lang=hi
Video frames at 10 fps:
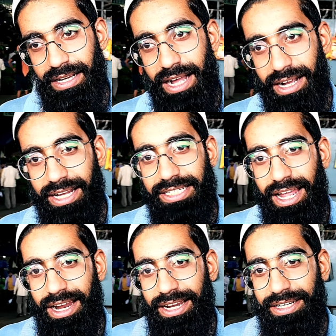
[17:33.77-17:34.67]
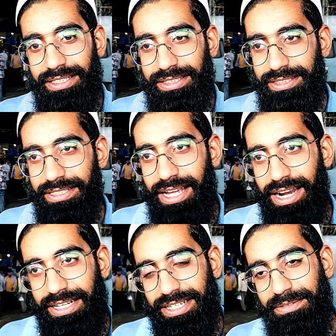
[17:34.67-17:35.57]
कहाँ कहाँ जा रहा है हाँ जा
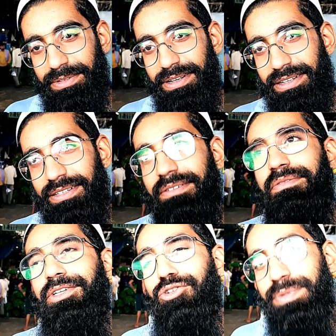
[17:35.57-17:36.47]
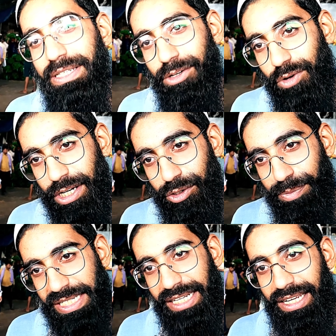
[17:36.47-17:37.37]
रहा है सर यूपी लोकल
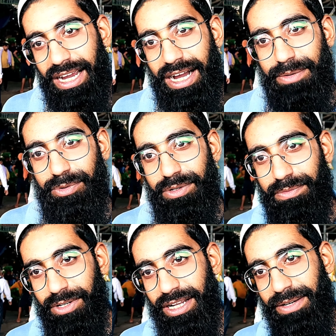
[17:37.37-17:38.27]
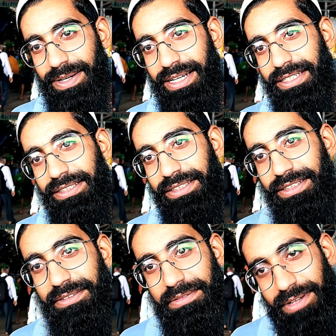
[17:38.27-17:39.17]
यूपी जाता है हापुड़ मुरादाबाद
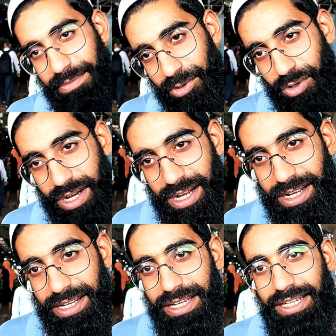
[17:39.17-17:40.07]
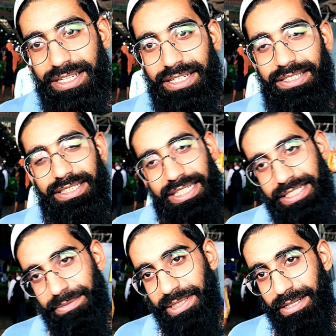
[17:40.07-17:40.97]
ओके अमरोहा अमरोहा
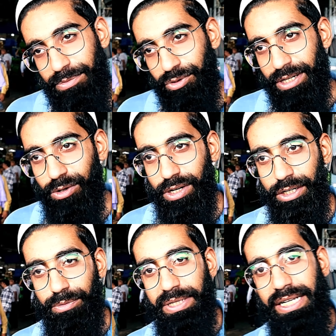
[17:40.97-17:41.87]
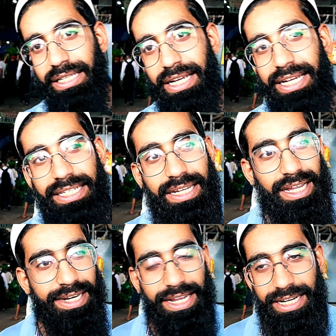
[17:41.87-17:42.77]
ये सब जगह पूरे लोकल यूपी जाता है इधर
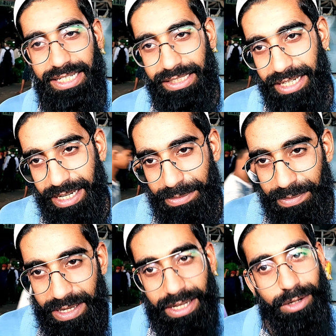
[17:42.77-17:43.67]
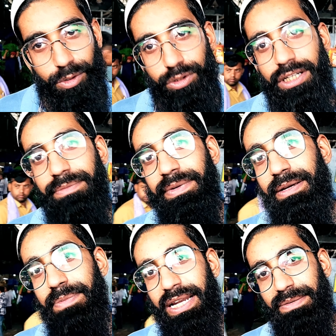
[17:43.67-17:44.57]
हरियाणा जाता है रोहतक
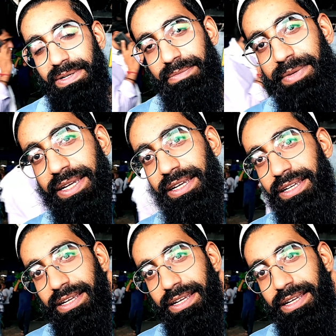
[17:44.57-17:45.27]
में पानीपत में